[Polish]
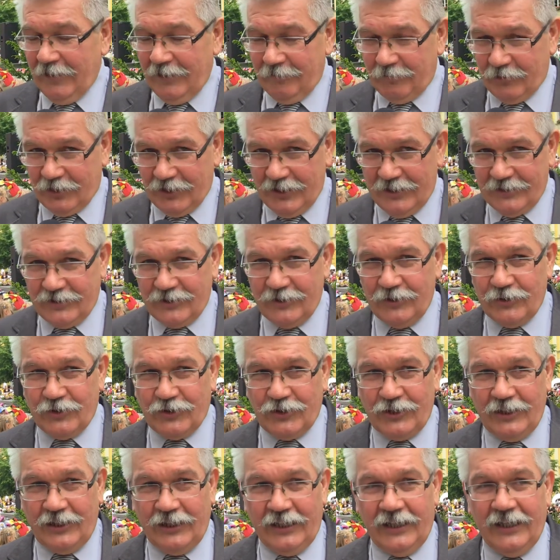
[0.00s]
przez
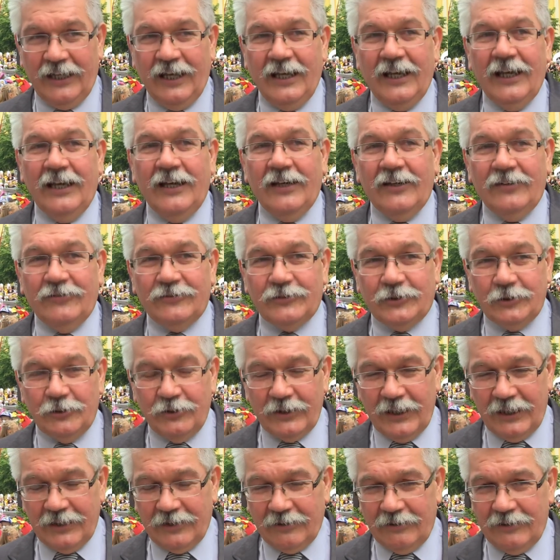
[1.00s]
jury
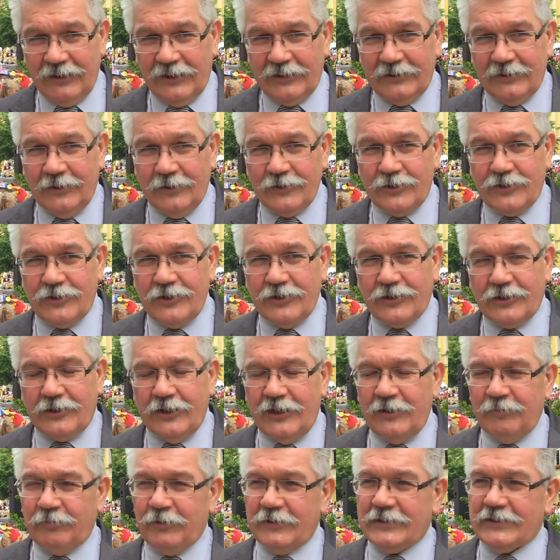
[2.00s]
drugiej kolejności
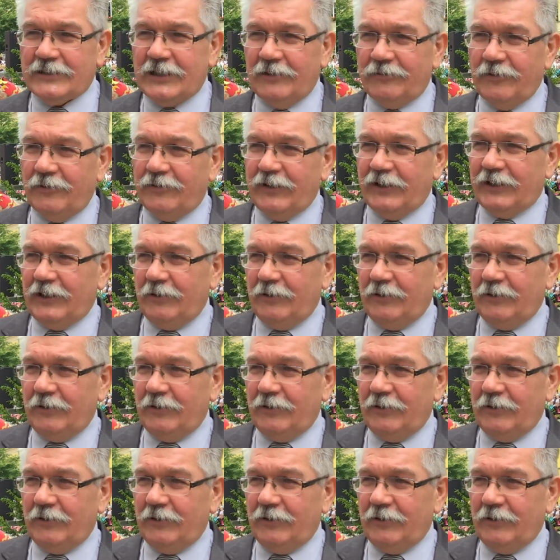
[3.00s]
szkoły podstawowe